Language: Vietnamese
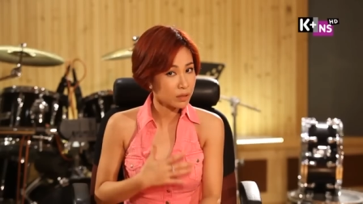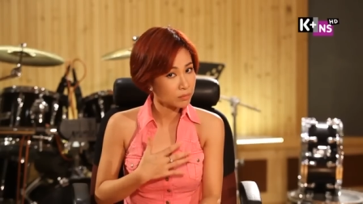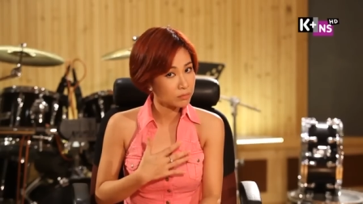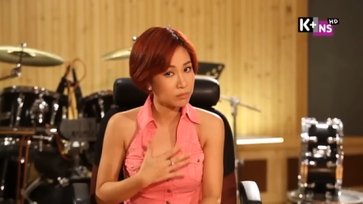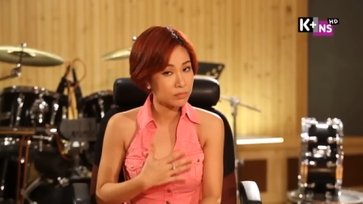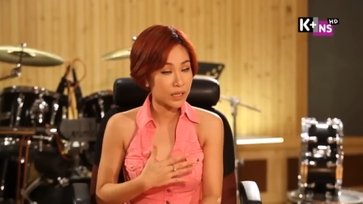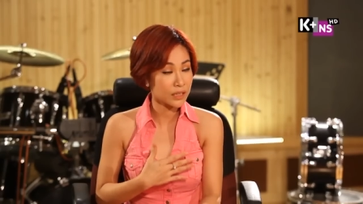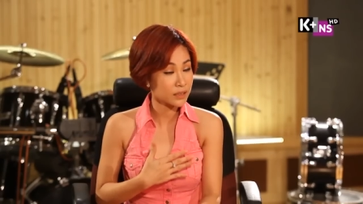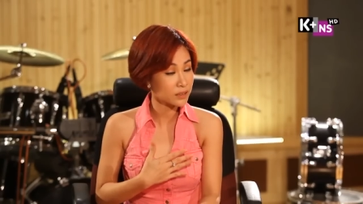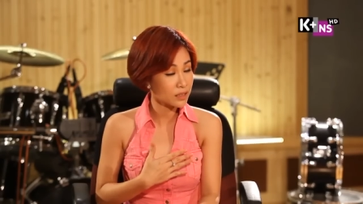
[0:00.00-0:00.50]

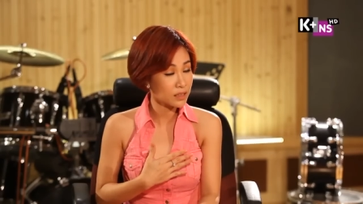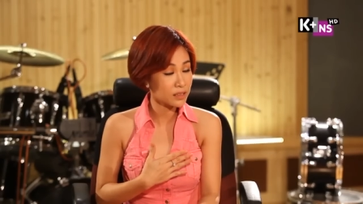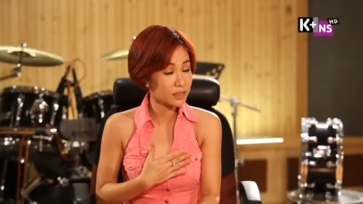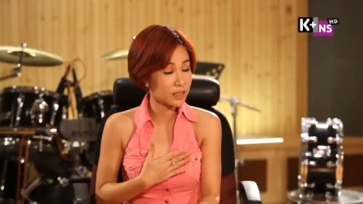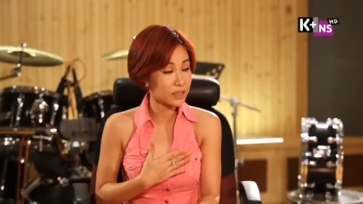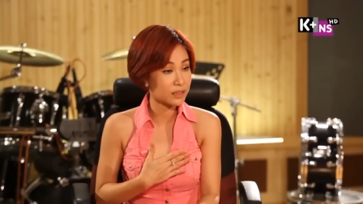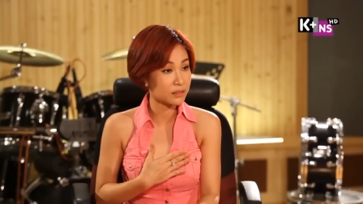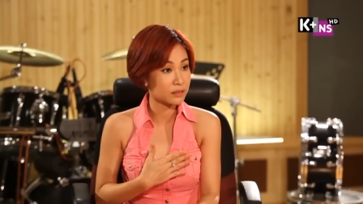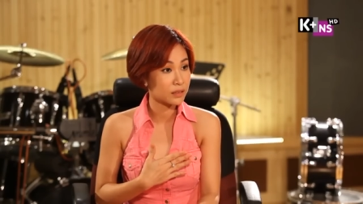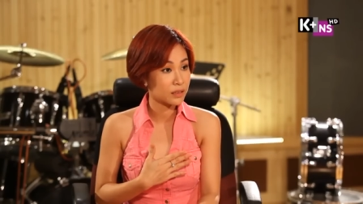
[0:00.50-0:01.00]
không anh
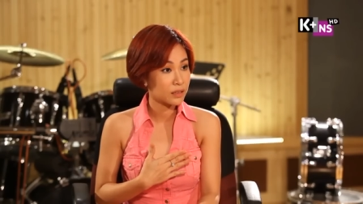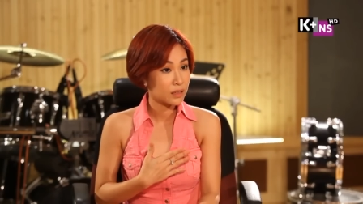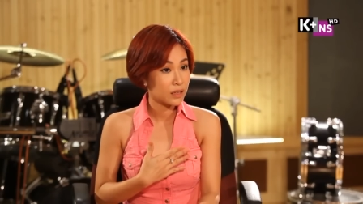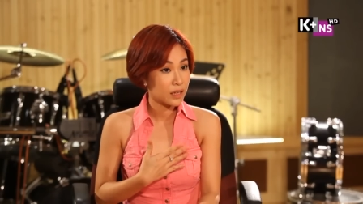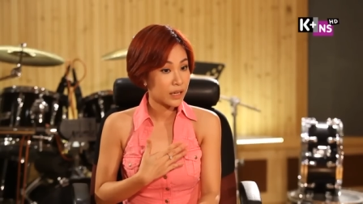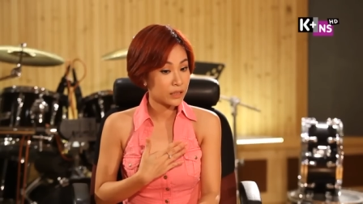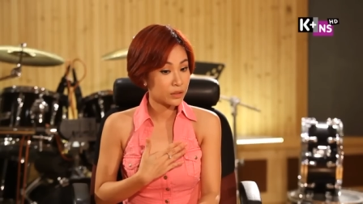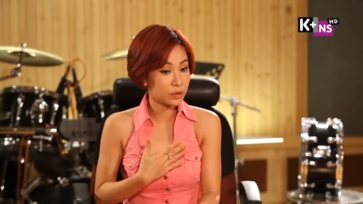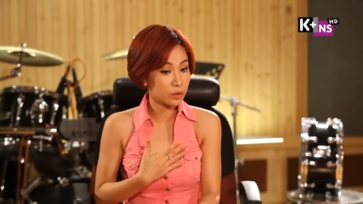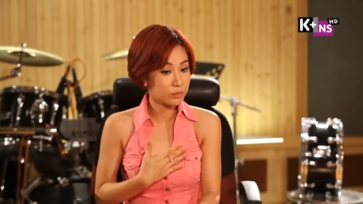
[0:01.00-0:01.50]
rất là
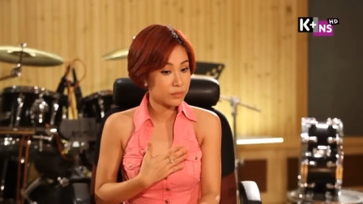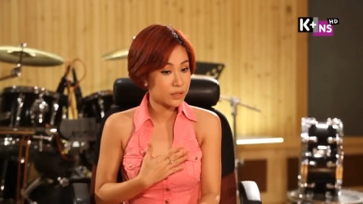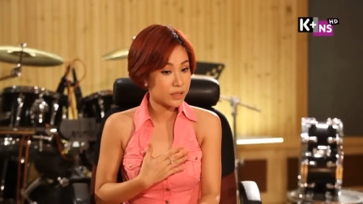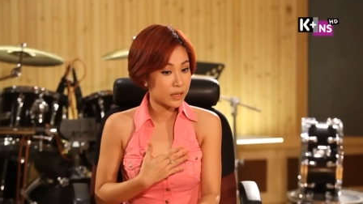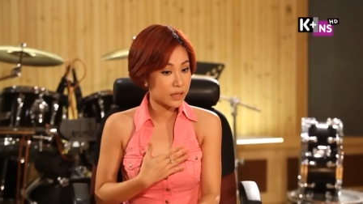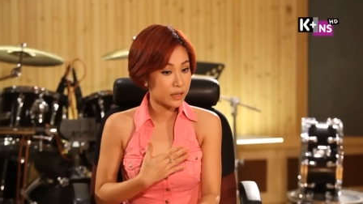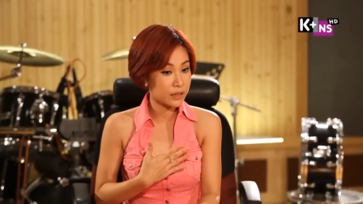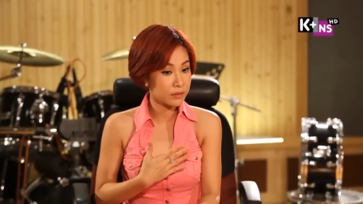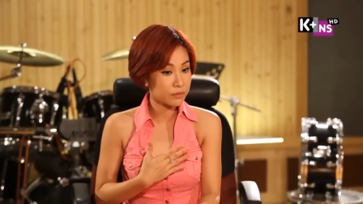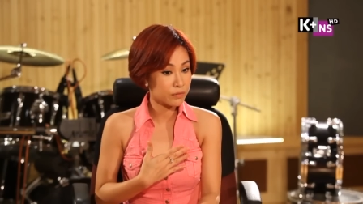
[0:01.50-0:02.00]
anh Dũng
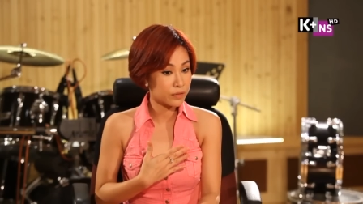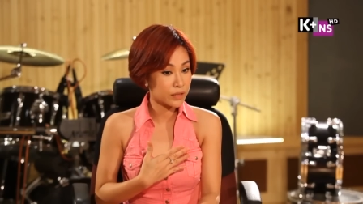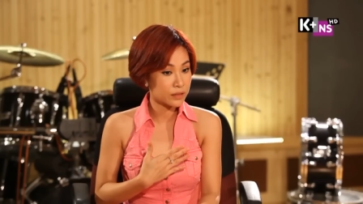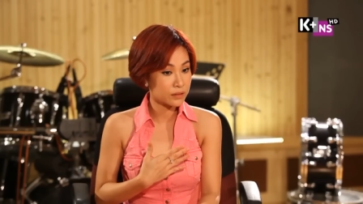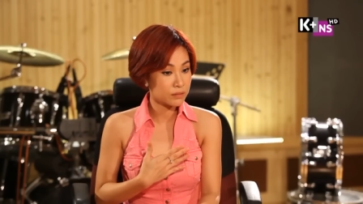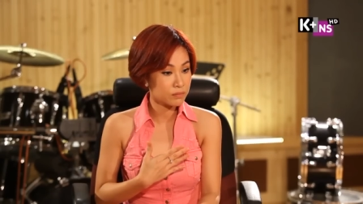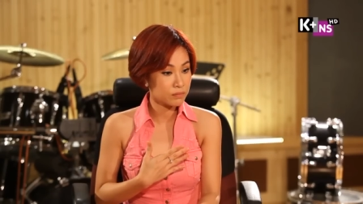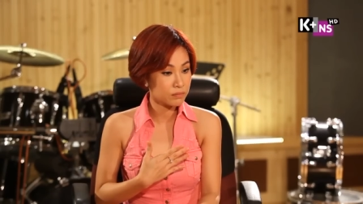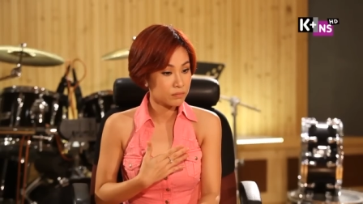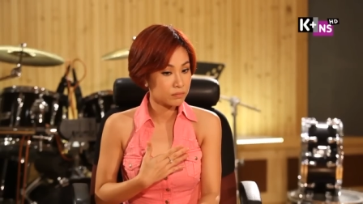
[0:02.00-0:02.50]
sẽ
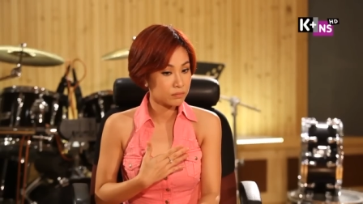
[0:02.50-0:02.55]
phải